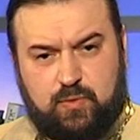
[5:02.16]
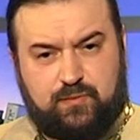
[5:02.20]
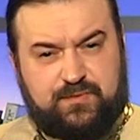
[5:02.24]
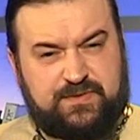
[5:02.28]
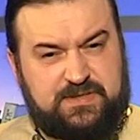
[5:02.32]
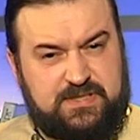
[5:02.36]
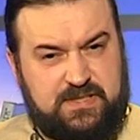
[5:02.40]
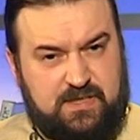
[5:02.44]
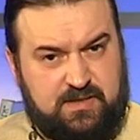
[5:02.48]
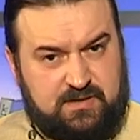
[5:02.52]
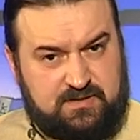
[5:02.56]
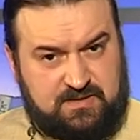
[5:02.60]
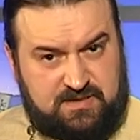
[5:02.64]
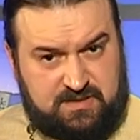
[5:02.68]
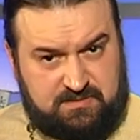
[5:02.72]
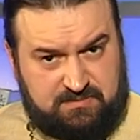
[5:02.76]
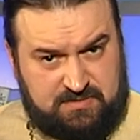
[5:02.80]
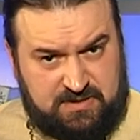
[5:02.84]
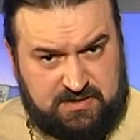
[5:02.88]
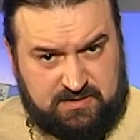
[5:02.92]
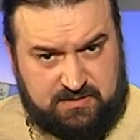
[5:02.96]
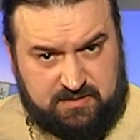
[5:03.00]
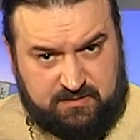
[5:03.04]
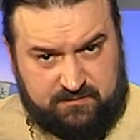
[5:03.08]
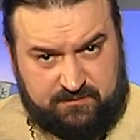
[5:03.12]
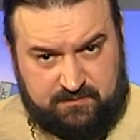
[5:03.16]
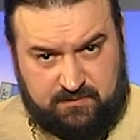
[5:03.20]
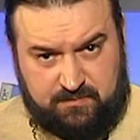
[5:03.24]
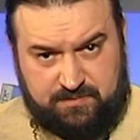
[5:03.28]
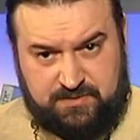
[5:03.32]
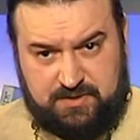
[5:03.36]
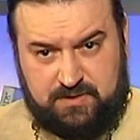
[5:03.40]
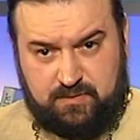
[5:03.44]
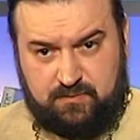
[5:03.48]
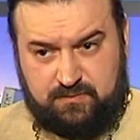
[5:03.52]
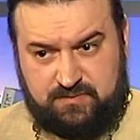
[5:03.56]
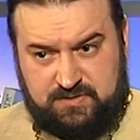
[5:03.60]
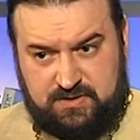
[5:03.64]
всех семитов,
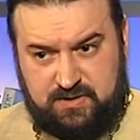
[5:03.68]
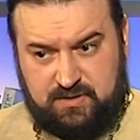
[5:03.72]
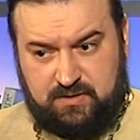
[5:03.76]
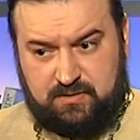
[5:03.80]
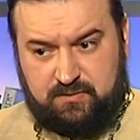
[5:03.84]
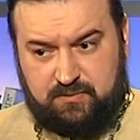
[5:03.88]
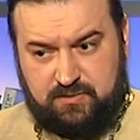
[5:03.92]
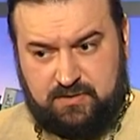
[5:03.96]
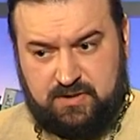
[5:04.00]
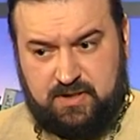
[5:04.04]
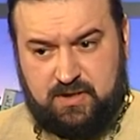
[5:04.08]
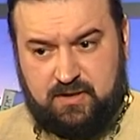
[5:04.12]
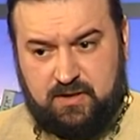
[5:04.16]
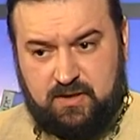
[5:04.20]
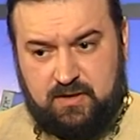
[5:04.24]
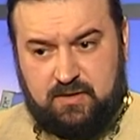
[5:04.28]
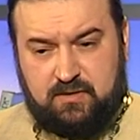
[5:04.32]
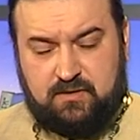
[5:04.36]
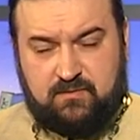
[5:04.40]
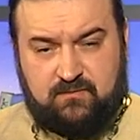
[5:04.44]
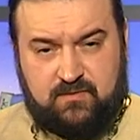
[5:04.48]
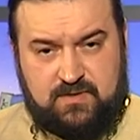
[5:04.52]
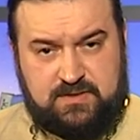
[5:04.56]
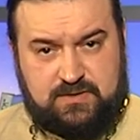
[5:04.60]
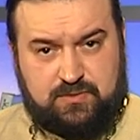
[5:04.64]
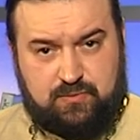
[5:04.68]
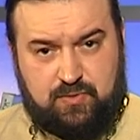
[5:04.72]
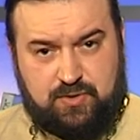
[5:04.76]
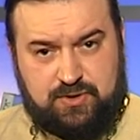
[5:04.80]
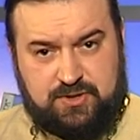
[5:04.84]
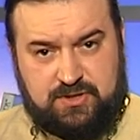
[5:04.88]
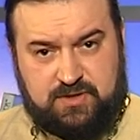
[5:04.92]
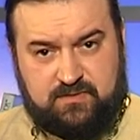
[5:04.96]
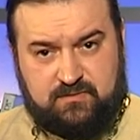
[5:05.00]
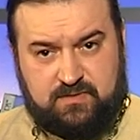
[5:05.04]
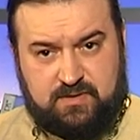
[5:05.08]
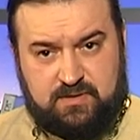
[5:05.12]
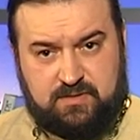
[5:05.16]
вообще у всех людей
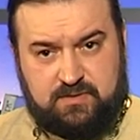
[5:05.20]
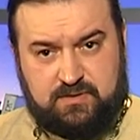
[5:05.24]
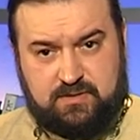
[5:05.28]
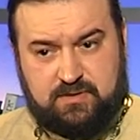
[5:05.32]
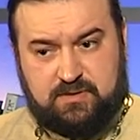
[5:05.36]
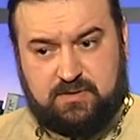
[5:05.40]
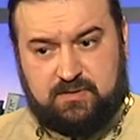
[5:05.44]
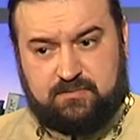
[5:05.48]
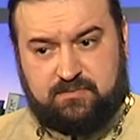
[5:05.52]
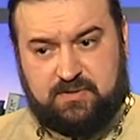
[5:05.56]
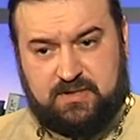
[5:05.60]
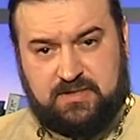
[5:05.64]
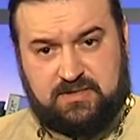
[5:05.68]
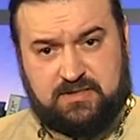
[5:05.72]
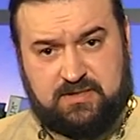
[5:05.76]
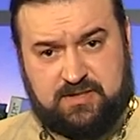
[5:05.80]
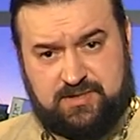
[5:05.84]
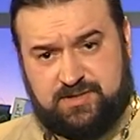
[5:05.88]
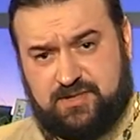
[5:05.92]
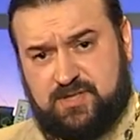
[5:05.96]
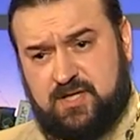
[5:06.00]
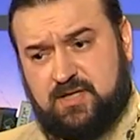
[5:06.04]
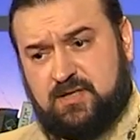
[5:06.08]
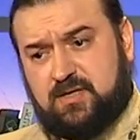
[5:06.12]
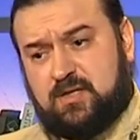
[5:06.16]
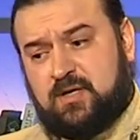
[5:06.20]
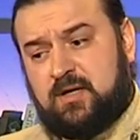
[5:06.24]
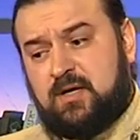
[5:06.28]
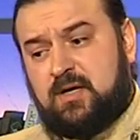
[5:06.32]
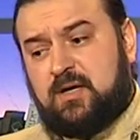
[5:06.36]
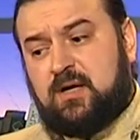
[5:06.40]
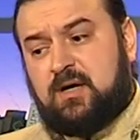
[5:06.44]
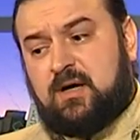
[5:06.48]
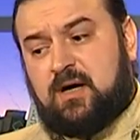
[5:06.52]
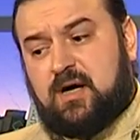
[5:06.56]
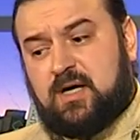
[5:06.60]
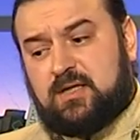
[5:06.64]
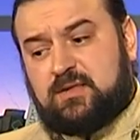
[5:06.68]
восточного э, происхождения –
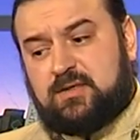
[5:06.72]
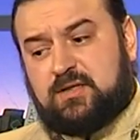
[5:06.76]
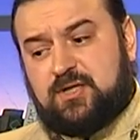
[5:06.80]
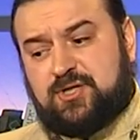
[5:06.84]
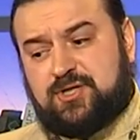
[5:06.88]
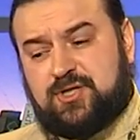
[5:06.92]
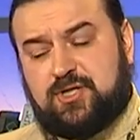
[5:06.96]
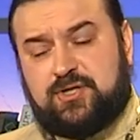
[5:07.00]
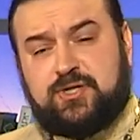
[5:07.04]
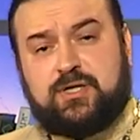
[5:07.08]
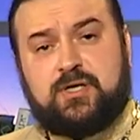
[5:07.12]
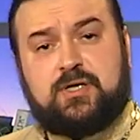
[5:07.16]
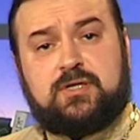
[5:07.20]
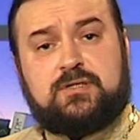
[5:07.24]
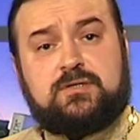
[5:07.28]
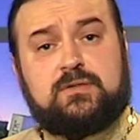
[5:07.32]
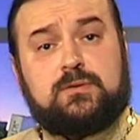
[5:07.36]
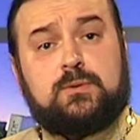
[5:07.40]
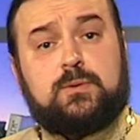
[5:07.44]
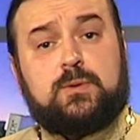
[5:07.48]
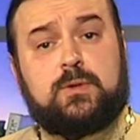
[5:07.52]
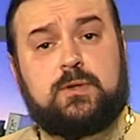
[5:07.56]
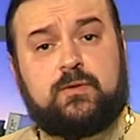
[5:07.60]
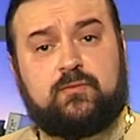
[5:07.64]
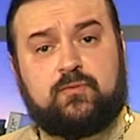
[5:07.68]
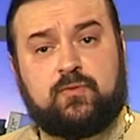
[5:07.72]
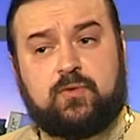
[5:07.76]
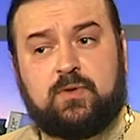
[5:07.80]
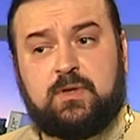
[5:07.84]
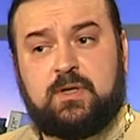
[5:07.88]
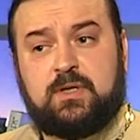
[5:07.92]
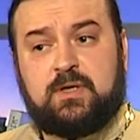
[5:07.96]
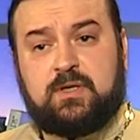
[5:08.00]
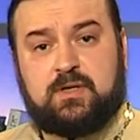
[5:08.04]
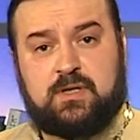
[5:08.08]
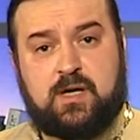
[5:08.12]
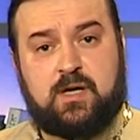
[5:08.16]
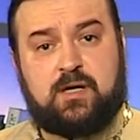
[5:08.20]
отношение к слову
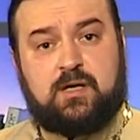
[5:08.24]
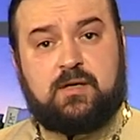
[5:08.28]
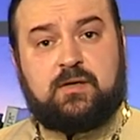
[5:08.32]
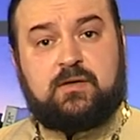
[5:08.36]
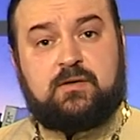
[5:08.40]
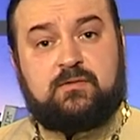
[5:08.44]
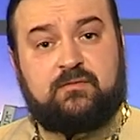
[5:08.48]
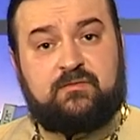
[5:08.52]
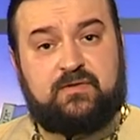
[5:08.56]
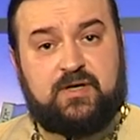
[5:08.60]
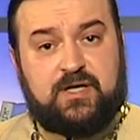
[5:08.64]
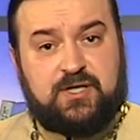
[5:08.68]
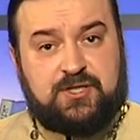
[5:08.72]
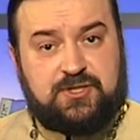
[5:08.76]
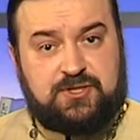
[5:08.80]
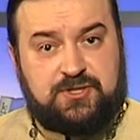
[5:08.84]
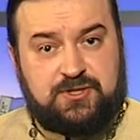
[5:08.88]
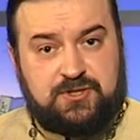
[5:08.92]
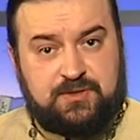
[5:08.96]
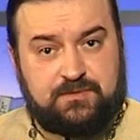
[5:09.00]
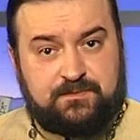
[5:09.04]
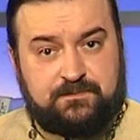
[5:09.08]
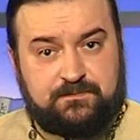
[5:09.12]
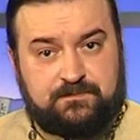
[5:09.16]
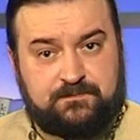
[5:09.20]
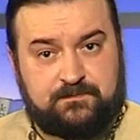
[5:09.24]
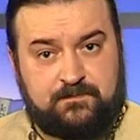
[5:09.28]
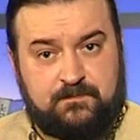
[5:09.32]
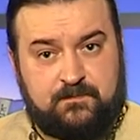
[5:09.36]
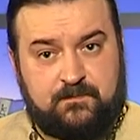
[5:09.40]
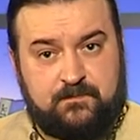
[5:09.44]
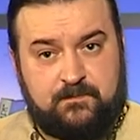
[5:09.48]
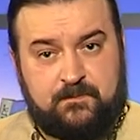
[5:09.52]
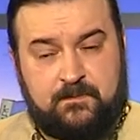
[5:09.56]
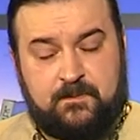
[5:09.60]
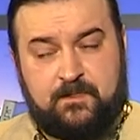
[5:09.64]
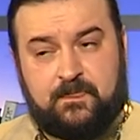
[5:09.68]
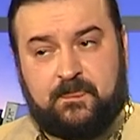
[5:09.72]
как к вещи.
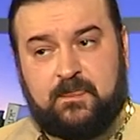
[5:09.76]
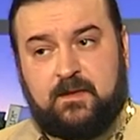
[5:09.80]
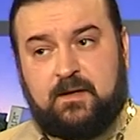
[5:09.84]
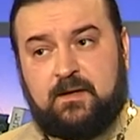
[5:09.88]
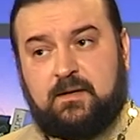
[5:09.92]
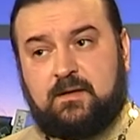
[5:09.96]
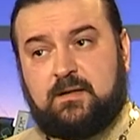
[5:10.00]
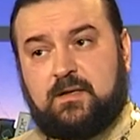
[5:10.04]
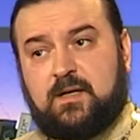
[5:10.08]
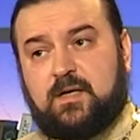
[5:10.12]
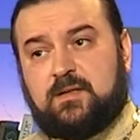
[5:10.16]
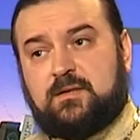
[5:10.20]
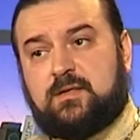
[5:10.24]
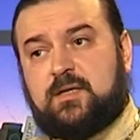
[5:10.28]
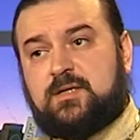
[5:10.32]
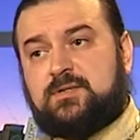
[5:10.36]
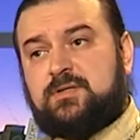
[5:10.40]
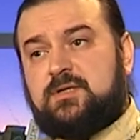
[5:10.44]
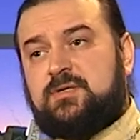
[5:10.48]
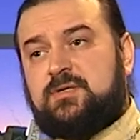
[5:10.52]
Я однажды